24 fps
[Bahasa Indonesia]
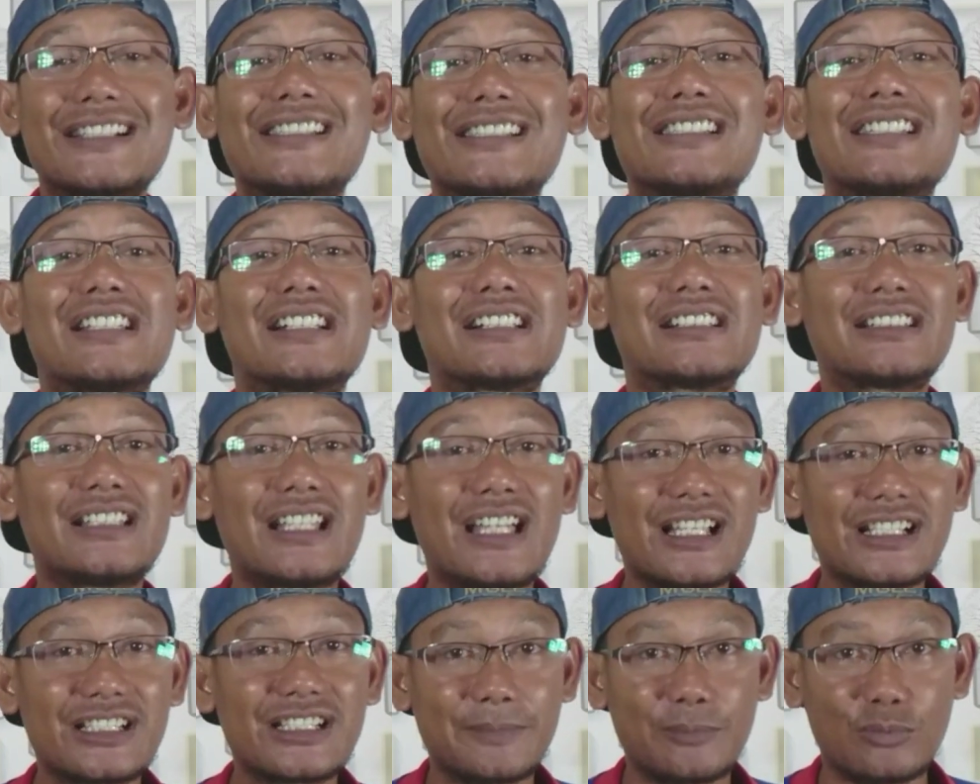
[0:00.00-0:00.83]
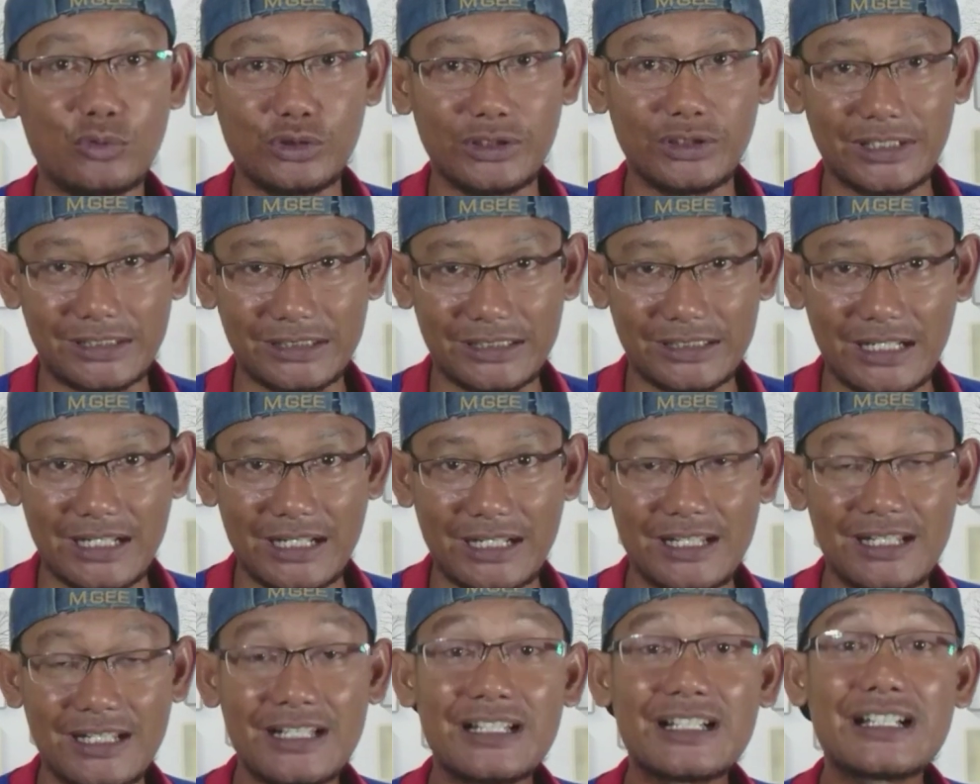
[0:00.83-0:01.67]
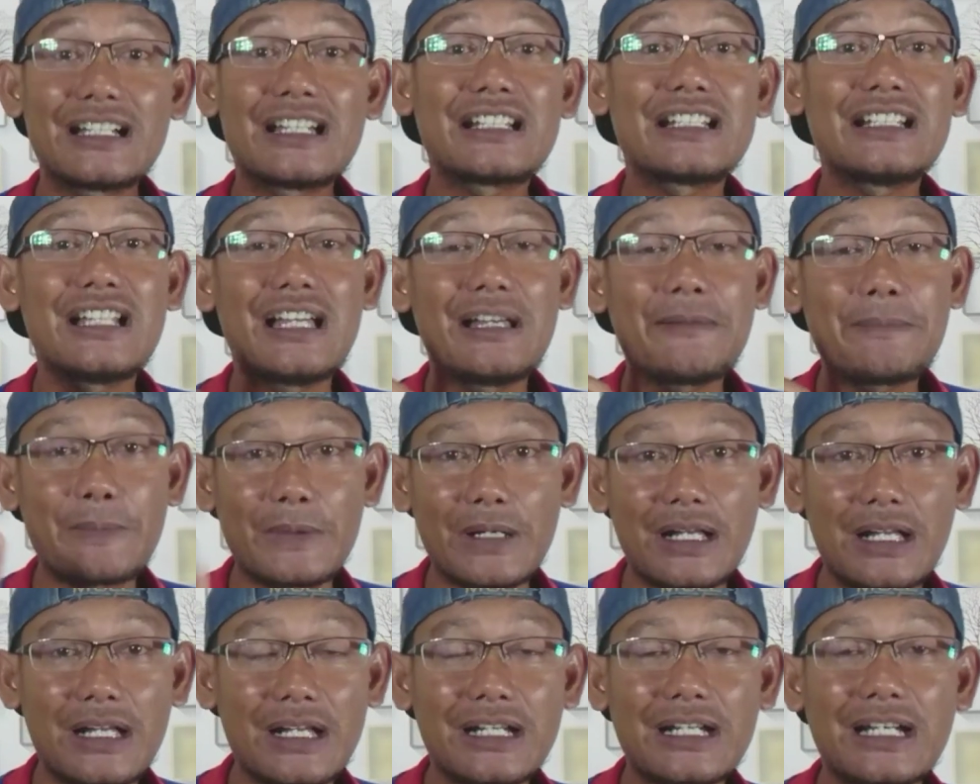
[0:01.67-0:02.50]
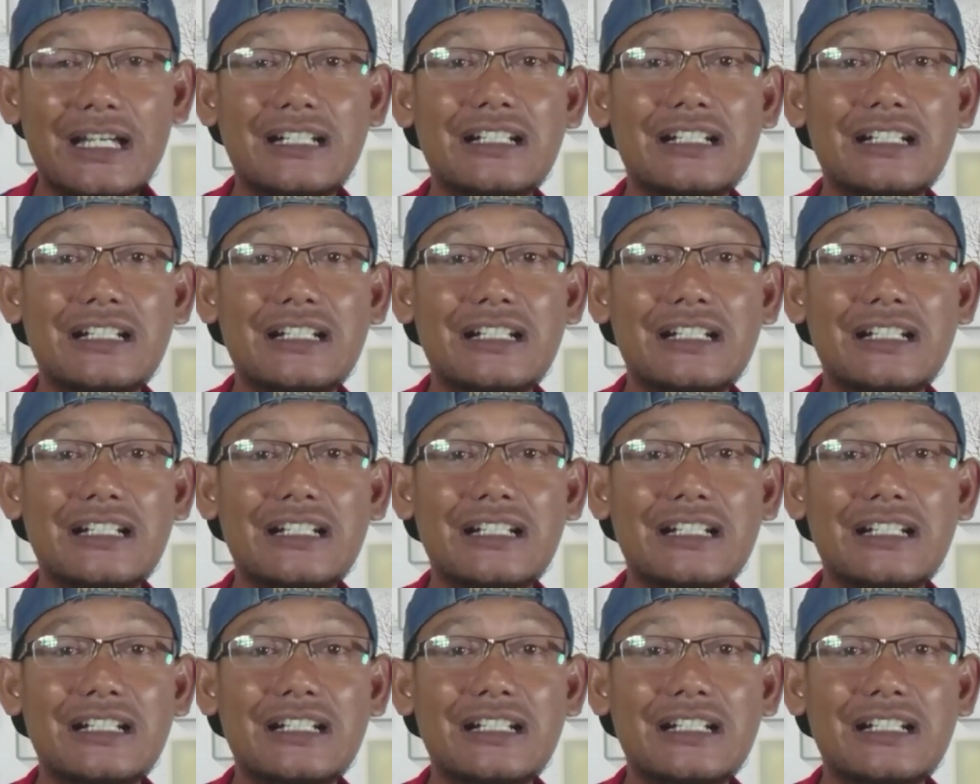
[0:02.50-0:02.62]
serta spuyernya Karena apa?